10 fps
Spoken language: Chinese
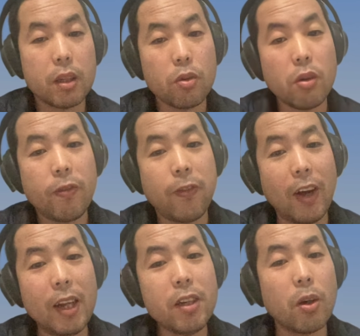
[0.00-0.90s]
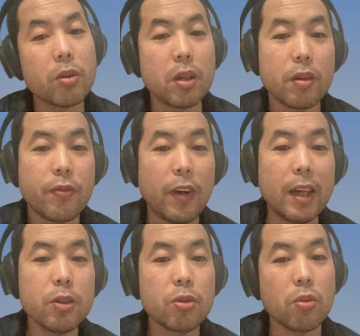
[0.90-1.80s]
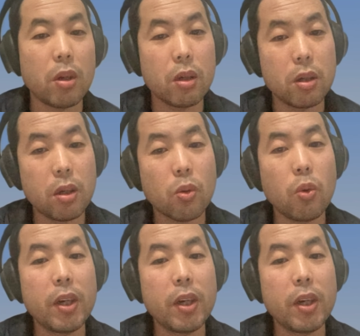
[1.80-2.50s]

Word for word: 啊，他说繁聊的繁琐和